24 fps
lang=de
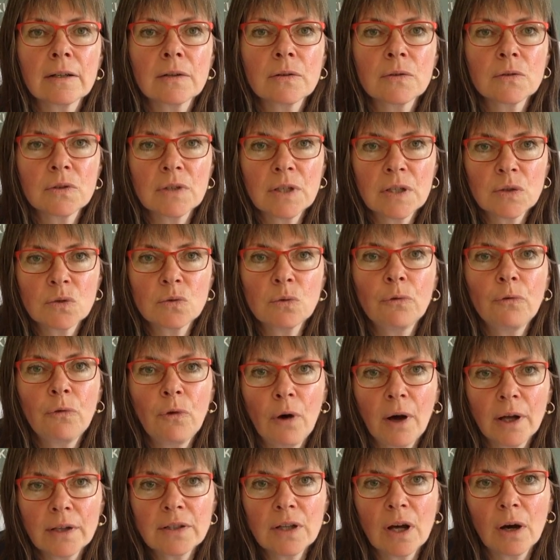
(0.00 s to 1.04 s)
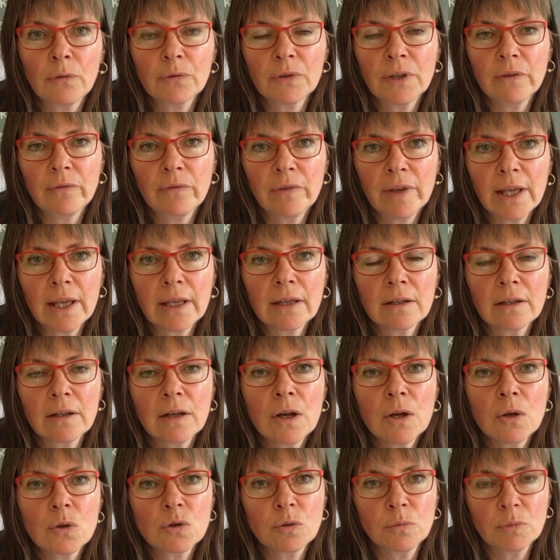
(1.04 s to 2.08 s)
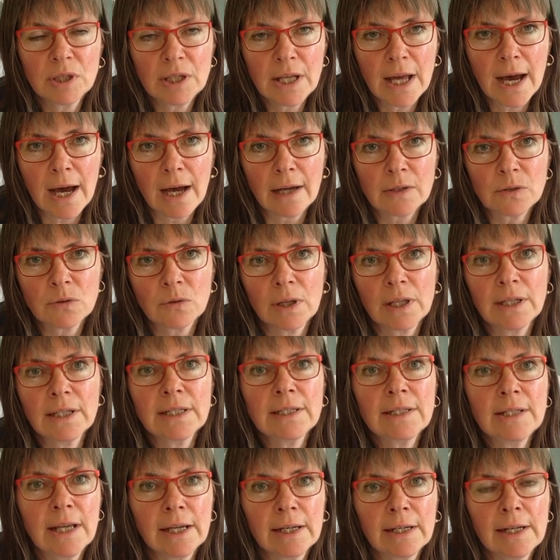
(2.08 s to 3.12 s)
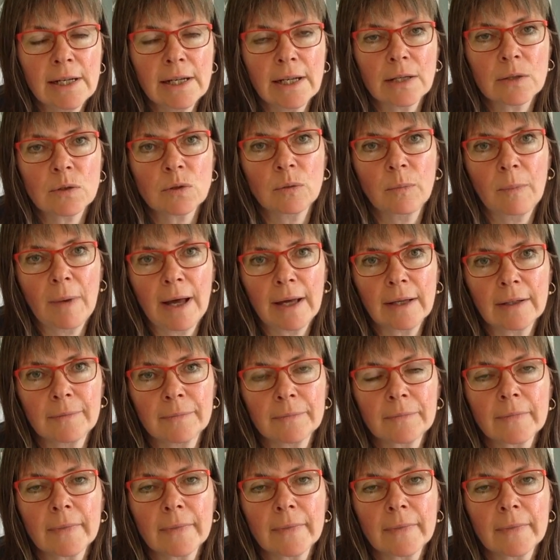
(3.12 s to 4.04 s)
sich sofort auf den Weg zum Tierarzt oder in die Tierklinik zu machen.